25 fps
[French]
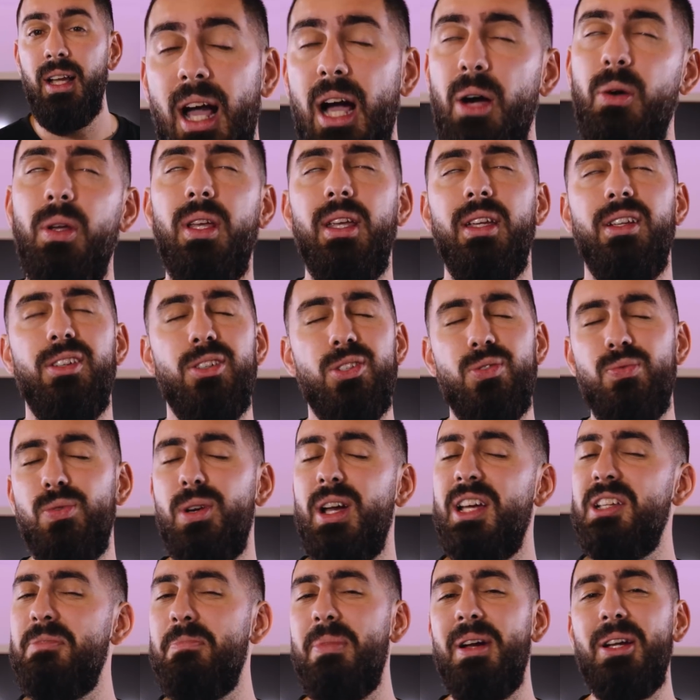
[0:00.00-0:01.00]
Ah oui, euh, je vous
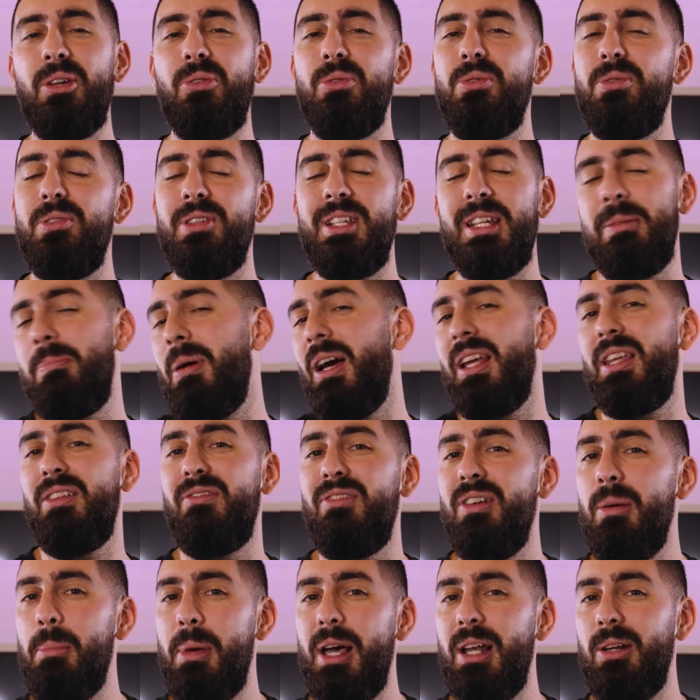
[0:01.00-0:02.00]
cache pas que j'ai parié
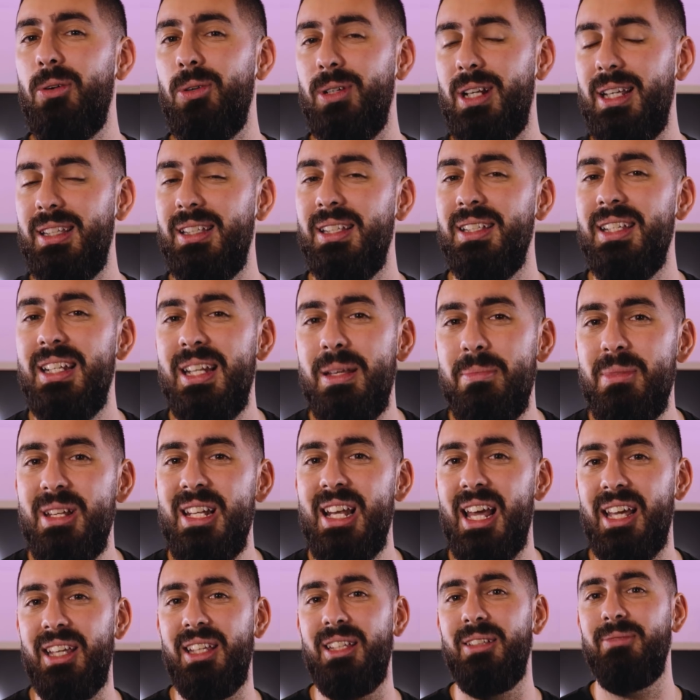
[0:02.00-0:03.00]
20 balles qu'on atteignait les
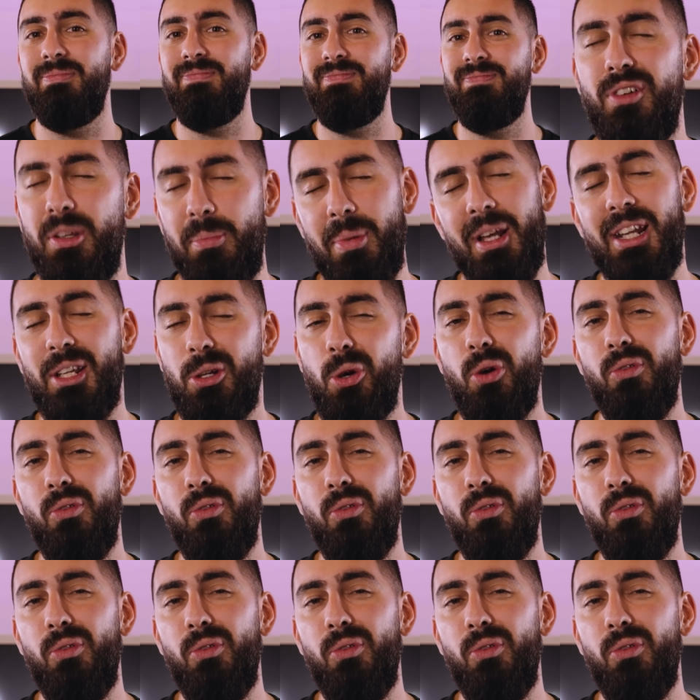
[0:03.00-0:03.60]
1000 likes. C'est pas les